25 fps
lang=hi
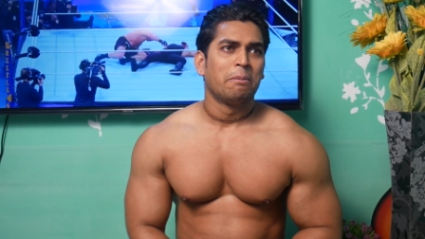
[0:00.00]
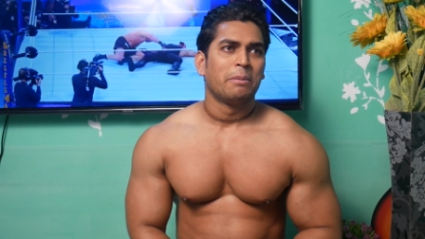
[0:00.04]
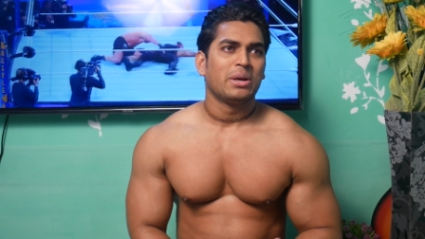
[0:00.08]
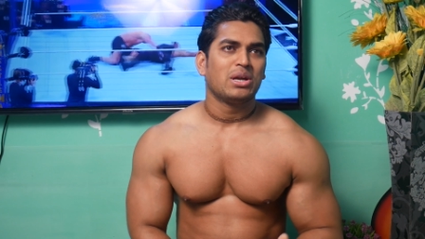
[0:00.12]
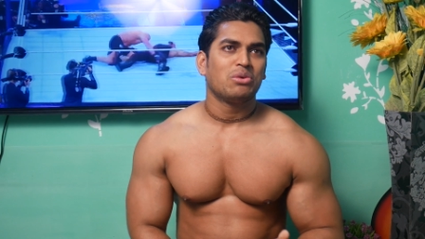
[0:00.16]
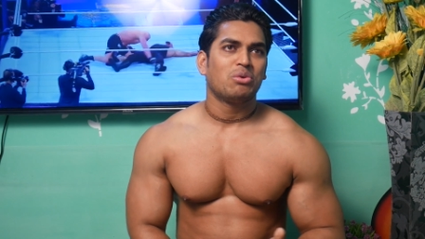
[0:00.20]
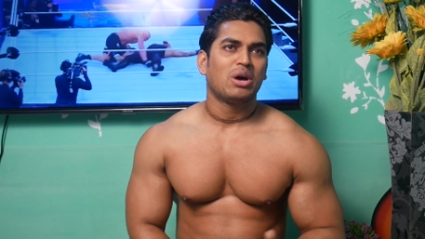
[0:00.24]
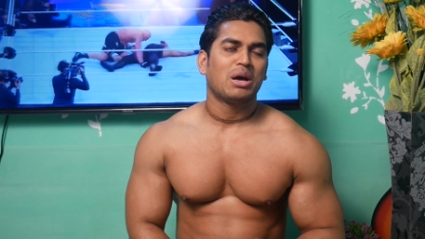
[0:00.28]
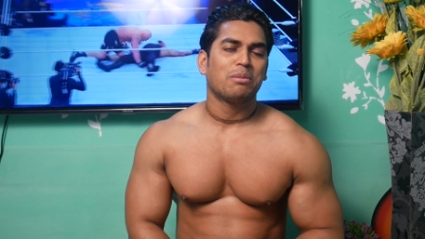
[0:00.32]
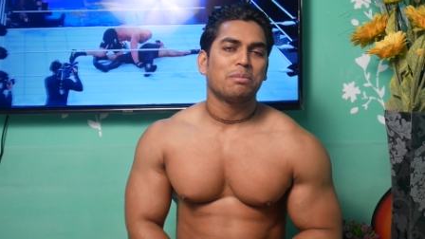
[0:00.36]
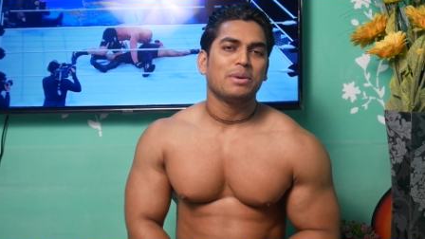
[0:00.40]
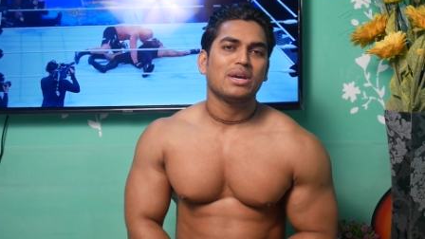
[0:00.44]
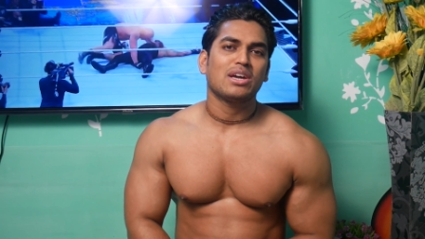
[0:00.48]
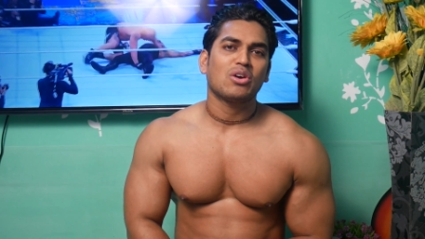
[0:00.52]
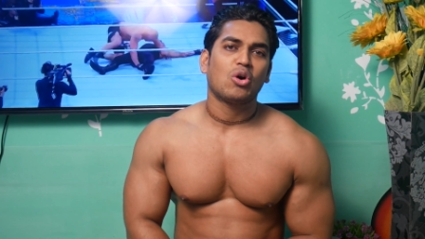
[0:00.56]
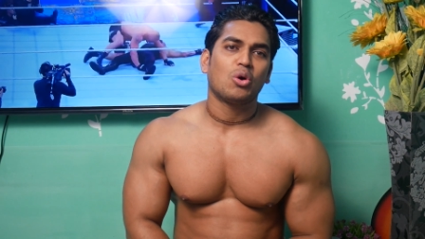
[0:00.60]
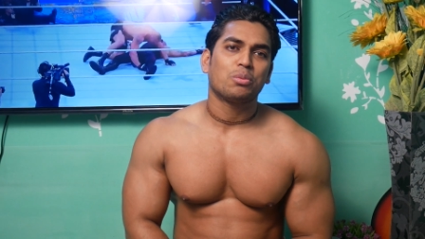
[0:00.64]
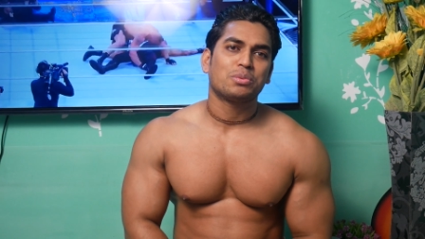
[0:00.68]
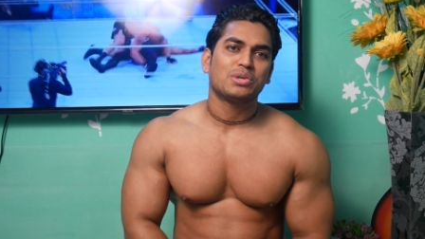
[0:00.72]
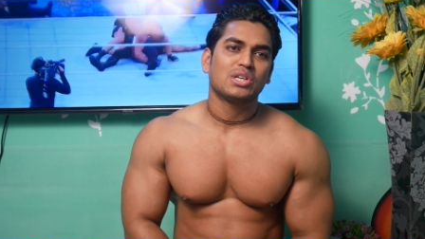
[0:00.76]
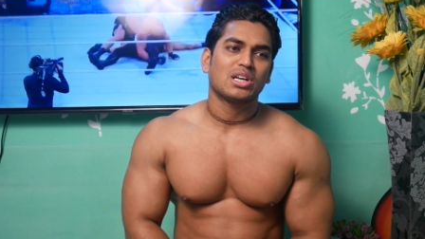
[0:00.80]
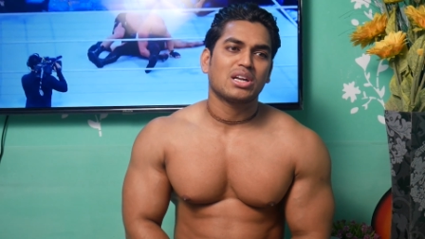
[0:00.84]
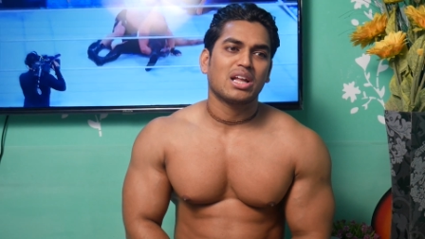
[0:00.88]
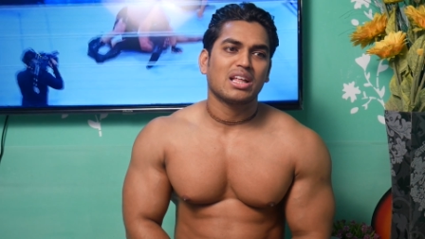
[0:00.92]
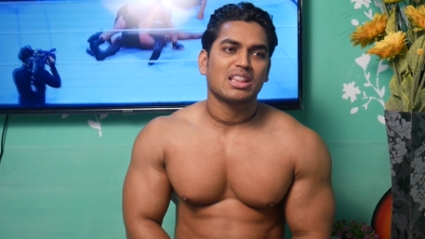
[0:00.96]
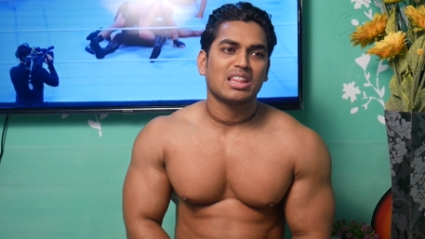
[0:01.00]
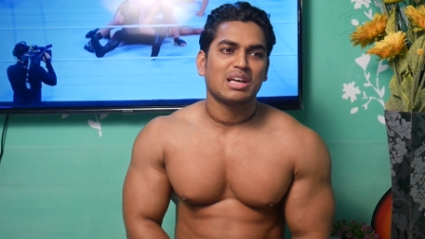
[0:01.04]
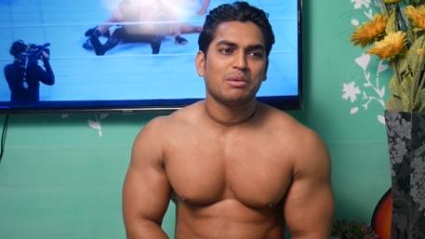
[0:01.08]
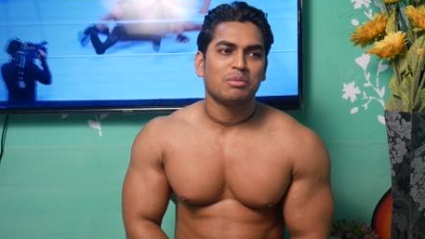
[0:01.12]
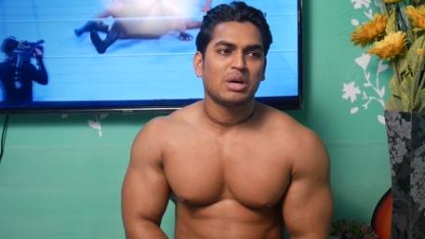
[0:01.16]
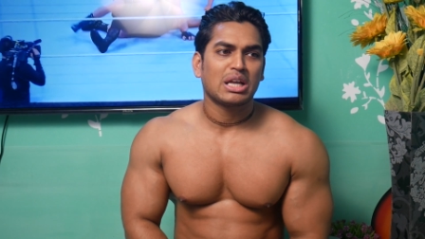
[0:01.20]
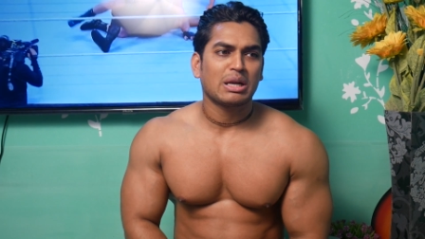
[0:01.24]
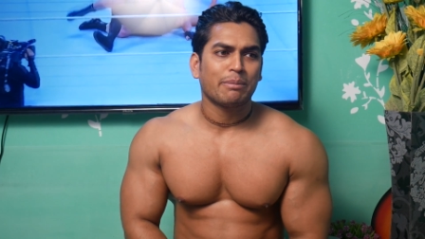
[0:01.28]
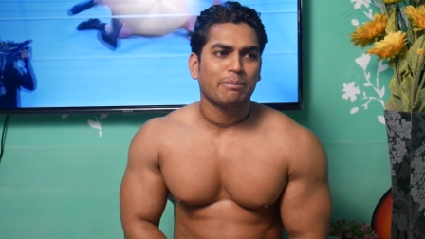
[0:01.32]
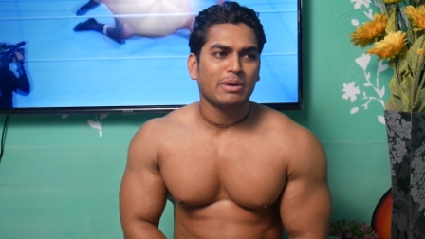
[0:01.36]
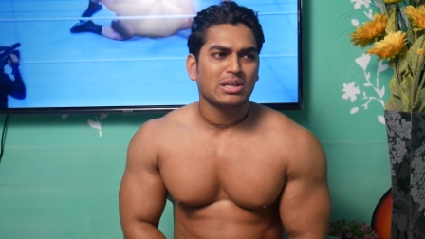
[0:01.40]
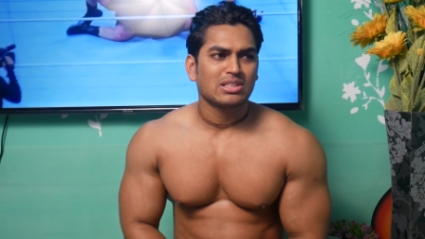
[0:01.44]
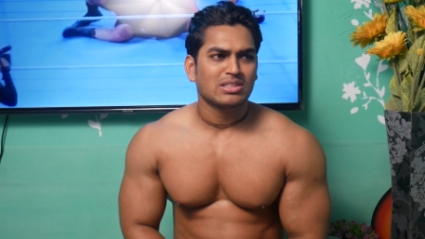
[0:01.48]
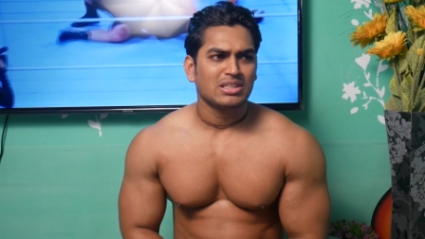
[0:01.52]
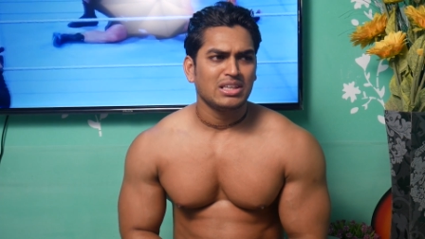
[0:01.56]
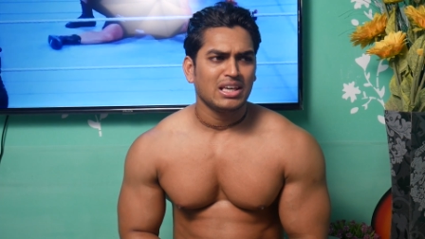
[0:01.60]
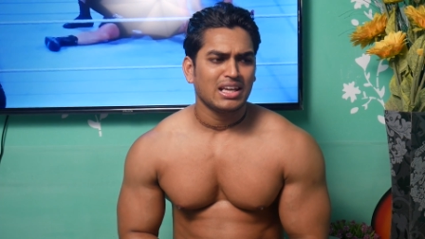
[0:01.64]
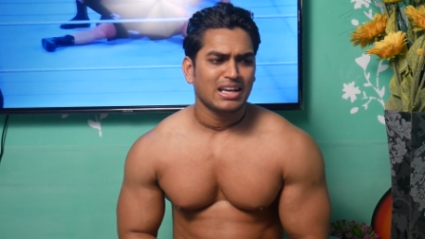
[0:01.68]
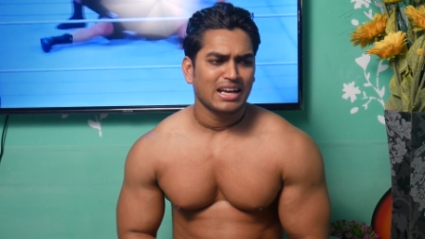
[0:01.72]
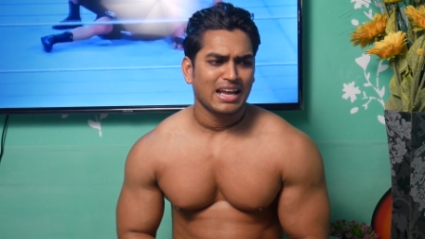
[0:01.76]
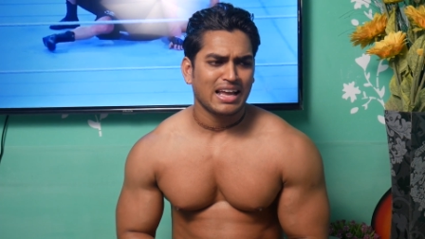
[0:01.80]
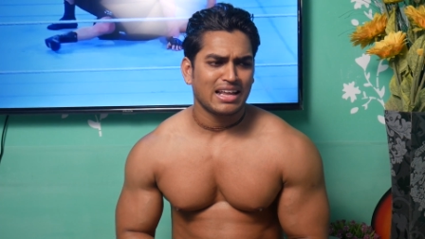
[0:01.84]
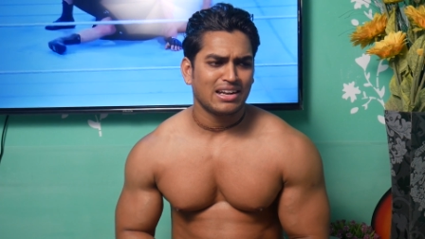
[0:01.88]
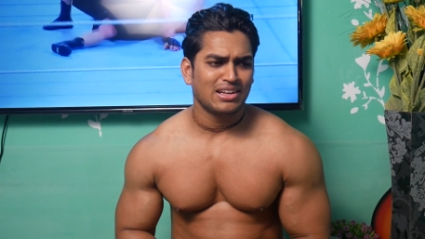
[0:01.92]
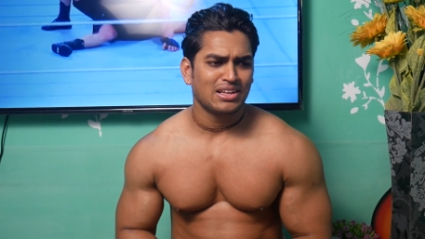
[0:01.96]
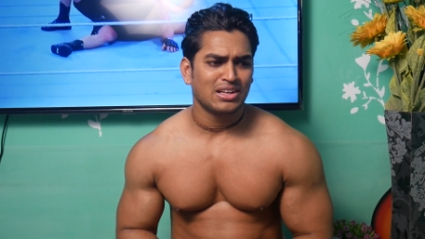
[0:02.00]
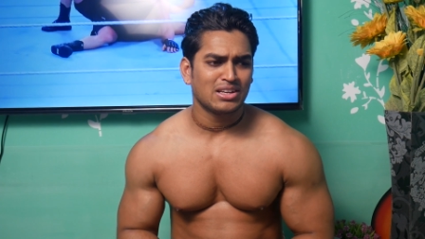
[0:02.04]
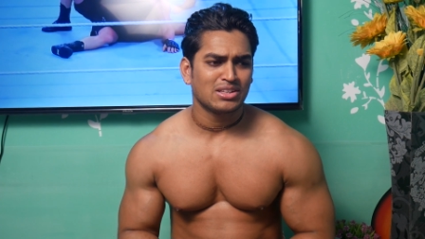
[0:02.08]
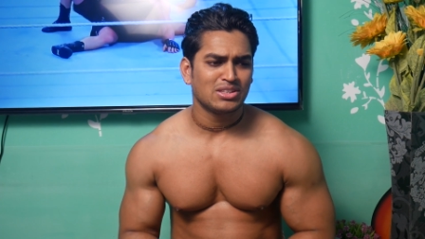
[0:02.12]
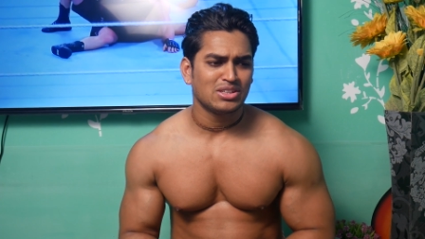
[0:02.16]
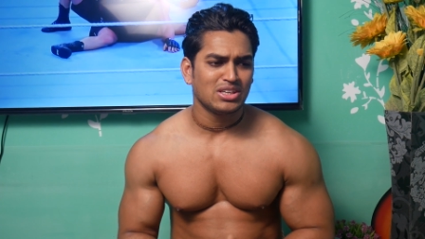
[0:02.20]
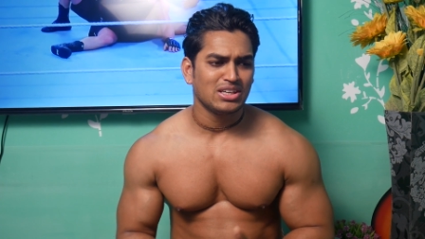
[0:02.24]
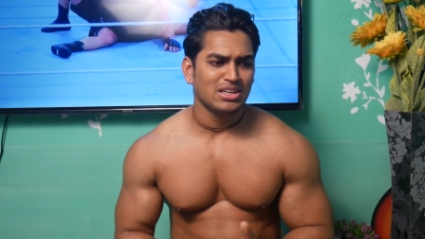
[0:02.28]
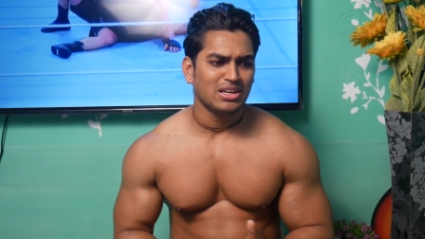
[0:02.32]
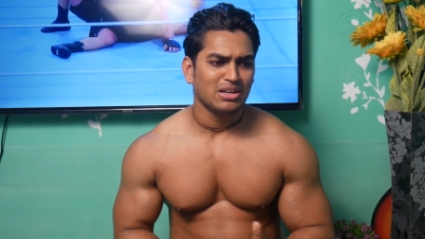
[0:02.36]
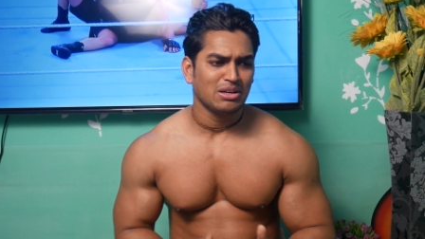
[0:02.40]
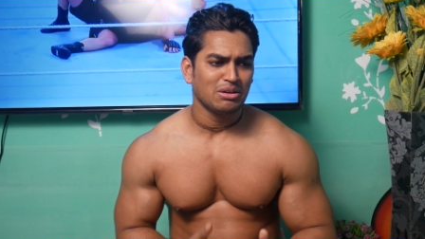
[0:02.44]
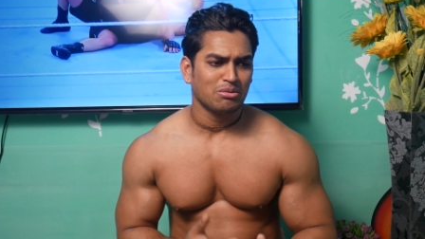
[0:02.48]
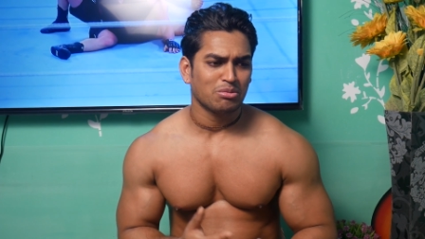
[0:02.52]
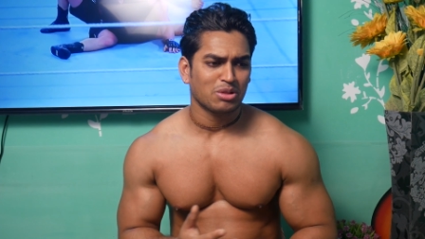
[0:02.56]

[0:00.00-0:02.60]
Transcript: फिर वहां पे एक ऑप्शन आता हमारे पास कि यार एनर्जी ना